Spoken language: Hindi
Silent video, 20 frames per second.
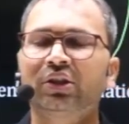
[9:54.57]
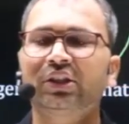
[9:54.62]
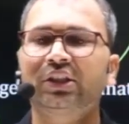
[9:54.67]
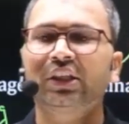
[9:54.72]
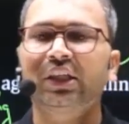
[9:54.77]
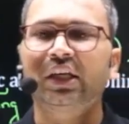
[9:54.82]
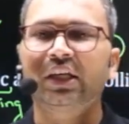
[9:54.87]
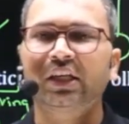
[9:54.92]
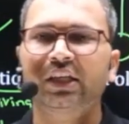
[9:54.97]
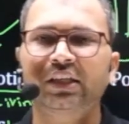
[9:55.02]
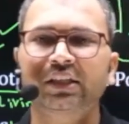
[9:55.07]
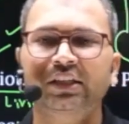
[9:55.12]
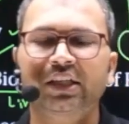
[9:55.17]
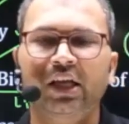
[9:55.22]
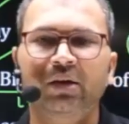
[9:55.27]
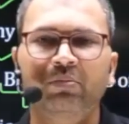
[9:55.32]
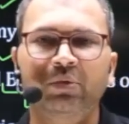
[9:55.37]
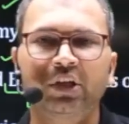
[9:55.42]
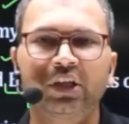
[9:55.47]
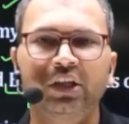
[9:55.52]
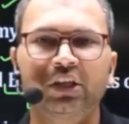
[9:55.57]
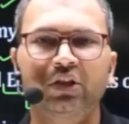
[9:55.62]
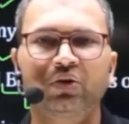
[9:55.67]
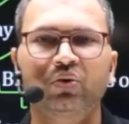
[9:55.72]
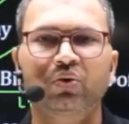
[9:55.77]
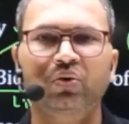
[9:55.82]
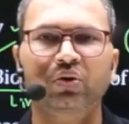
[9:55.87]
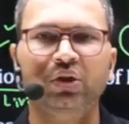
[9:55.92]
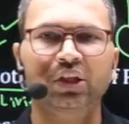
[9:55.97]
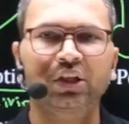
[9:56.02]
जेनेटिक स्टेबिलिटी
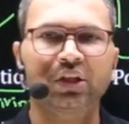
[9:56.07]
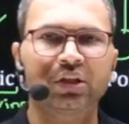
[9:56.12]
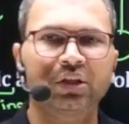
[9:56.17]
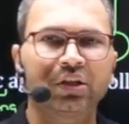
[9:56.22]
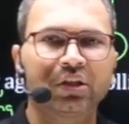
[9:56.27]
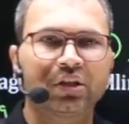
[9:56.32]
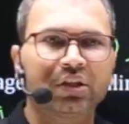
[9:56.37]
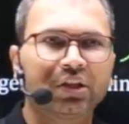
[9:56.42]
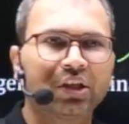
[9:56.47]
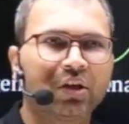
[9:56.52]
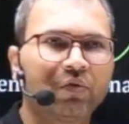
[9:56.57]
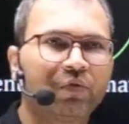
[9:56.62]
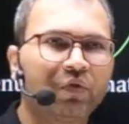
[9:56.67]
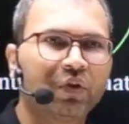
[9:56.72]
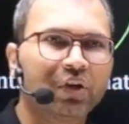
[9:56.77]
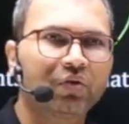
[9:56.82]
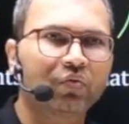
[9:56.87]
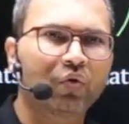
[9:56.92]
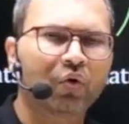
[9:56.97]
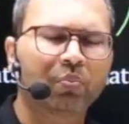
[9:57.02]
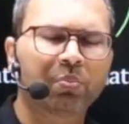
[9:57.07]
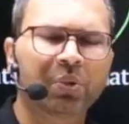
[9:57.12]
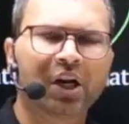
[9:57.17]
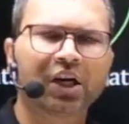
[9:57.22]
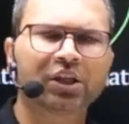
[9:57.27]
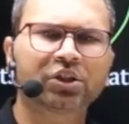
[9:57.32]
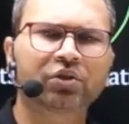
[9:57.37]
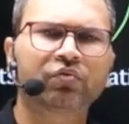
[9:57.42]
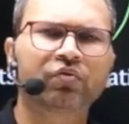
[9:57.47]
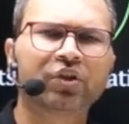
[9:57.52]
होगी या फिर वो
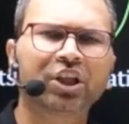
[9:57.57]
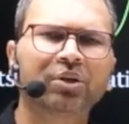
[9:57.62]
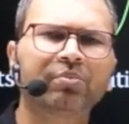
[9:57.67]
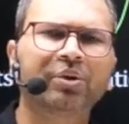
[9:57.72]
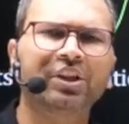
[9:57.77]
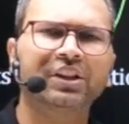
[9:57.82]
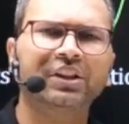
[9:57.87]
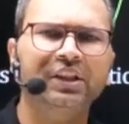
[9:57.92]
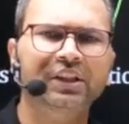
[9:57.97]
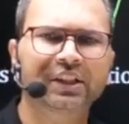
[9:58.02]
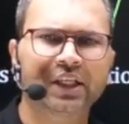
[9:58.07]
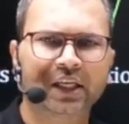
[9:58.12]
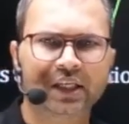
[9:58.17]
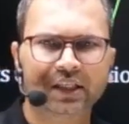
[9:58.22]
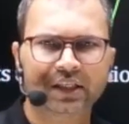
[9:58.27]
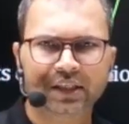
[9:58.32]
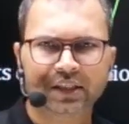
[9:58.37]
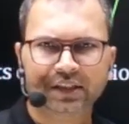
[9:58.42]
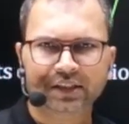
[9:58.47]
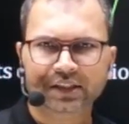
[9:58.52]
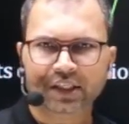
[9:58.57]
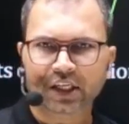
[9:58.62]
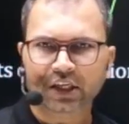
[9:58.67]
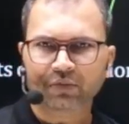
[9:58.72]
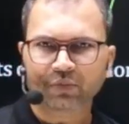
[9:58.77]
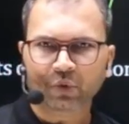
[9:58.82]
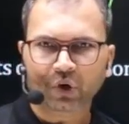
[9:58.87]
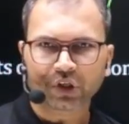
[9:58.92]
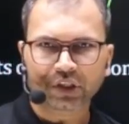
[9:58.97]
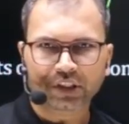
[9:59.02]
प्लांट्स वीक बनते जाएंगे सेल्फ
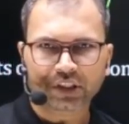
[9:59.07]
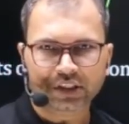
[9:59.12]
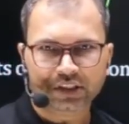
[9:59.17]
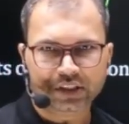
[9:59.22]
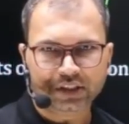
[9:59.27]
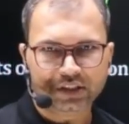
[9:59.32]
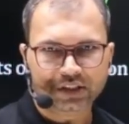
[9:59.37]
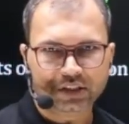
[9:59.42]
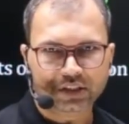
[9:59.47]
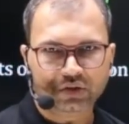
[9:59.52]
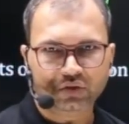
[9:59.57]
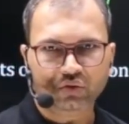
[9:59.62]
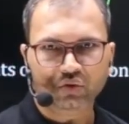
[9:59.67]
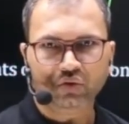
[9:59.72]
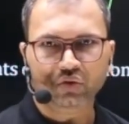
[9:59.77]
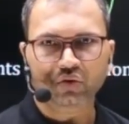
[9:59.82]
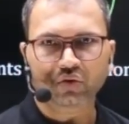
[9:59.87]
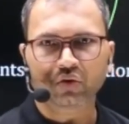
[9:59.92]
पॉलिनेशन से तो